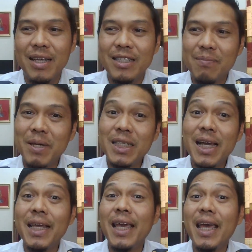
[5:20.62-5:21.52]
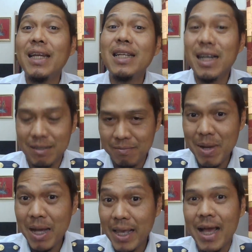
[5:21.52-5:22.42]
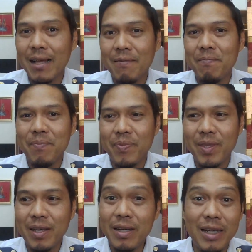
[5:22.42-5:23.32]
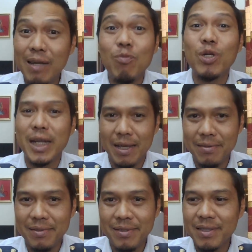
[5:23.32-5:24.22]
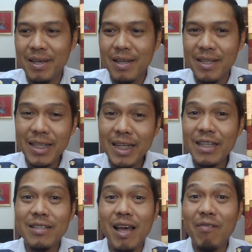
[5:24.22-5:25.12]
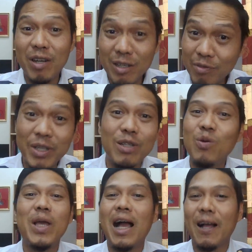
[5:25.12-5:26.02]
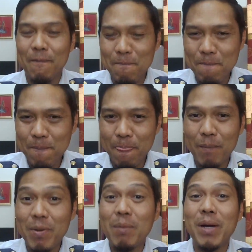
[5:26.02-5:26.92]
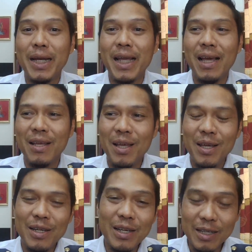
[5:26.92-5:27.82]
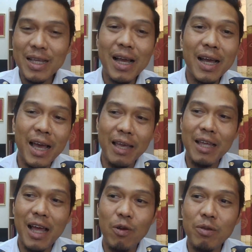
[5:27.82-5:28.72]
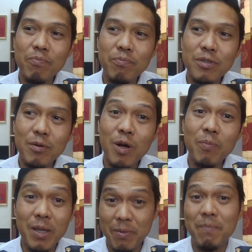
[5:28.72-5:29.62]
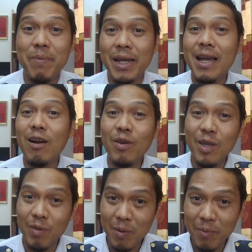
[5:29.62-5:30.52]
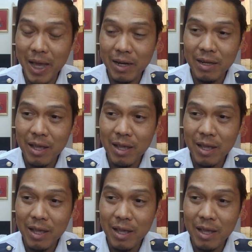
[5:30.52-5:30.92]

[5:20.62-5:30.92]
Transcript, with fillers: จะไม่ใช่แค่เลือกบางอย่างคือเรียนหมดอ่ะ ถ้าจะเรียนสายวิทย์คือวิทย์ทุกอย่างประมาณเนี้ยหรือถ้าใครเอาเฉพาะเทปเป็นแปดเก้าแล้วเกี่ยวกับการ